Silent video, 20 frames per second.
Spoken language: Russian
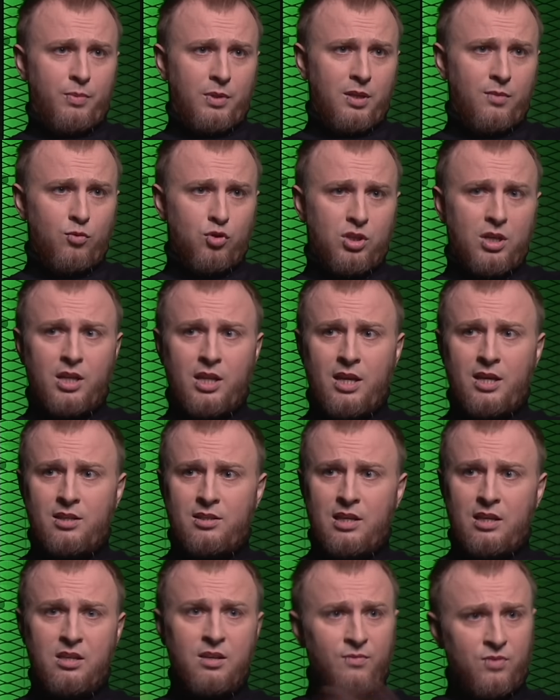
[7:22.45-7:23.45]
потому что она
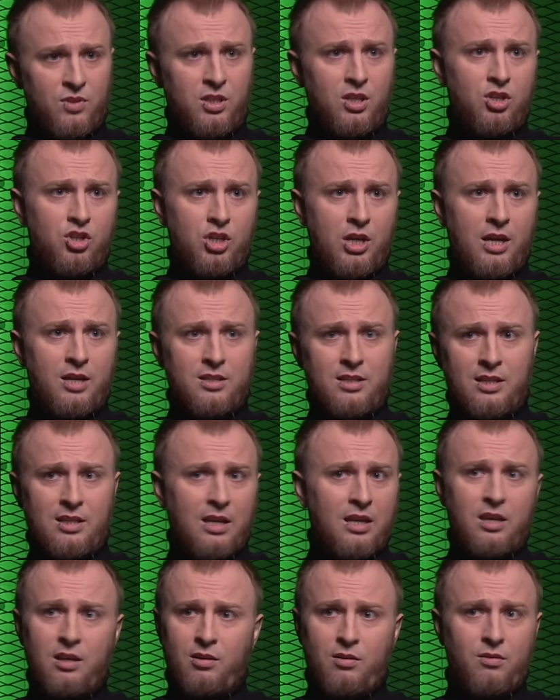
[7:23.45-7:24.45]
с одним встречается, а э, я
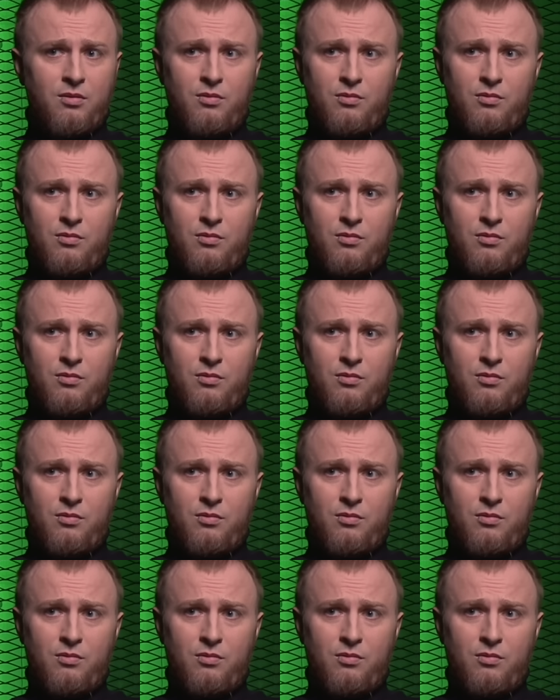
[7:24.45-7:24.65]
таких